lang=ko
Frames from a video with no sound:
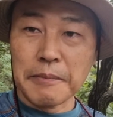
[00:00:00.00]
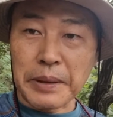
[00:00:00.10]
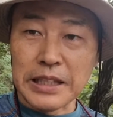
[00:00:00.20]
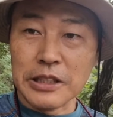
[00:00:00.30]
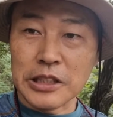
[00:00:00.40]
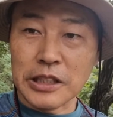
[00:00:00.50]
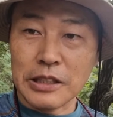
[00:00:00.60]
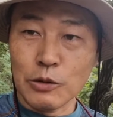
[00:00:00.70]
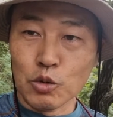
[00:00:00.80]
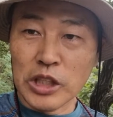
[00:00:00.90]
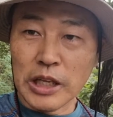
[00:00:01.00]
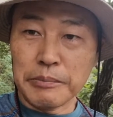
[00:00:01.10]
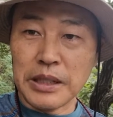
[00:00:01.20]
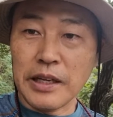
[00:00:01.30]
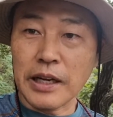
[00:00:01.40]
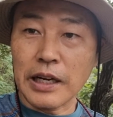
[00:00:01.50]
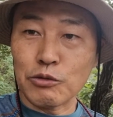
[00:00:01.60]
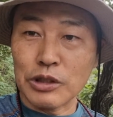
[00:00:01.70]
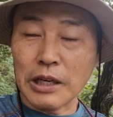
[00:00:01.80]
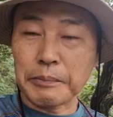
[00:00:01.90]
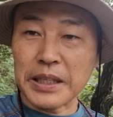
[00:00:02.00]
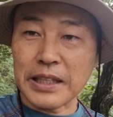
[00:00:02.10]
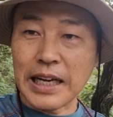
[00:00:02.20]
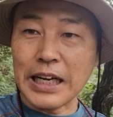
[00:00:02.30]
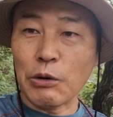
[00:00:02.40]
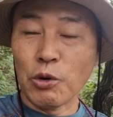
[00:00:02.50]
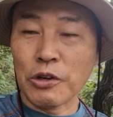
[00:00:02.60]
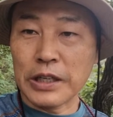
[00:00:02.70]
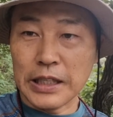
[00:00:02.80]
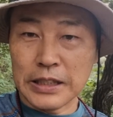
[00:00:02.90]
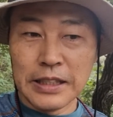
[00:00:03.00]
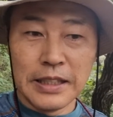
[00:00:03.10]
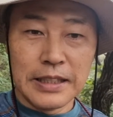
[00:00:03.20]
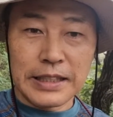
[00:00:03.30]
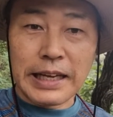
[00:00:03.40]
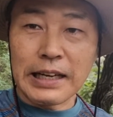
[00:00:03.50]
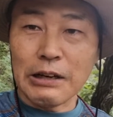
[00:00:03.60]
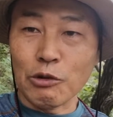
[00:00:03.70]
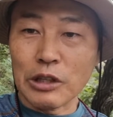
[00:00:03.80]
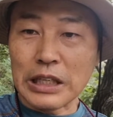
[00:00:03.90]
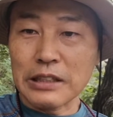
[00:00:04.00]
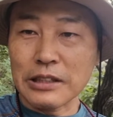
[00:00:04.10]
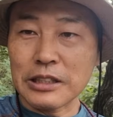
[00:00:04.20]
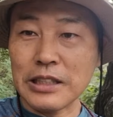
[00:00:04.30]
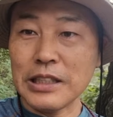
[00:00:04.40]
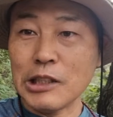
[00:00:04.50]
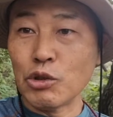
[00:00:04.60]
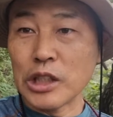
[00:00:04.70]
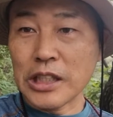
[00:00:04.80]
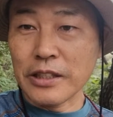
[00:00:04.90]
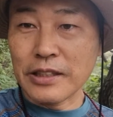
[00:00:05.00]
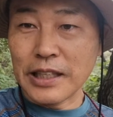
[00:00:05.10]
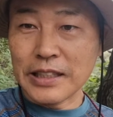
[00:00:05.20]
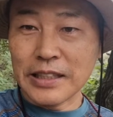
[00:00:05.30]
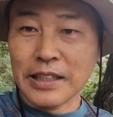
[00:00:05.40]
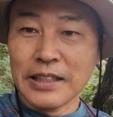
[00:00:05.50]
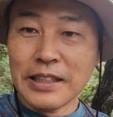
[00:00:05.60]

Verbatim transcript: 반드시 우리의 미래가 우리 앞에 다가올 거라는 내가 원하는 것이 이루어질 거라는